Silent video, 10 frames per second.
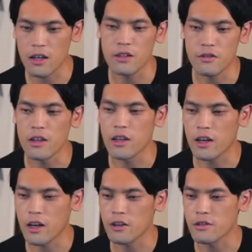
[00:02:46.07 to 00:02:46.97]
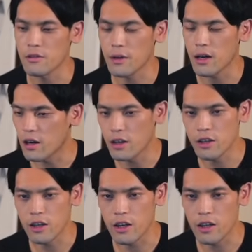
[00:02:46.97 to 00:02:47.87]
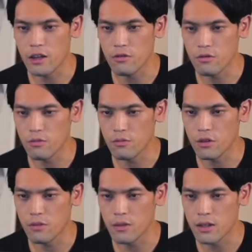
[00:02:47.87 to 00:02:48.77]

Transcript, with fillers: ヶ月以内に解約すればいいんじゃないかなと思いま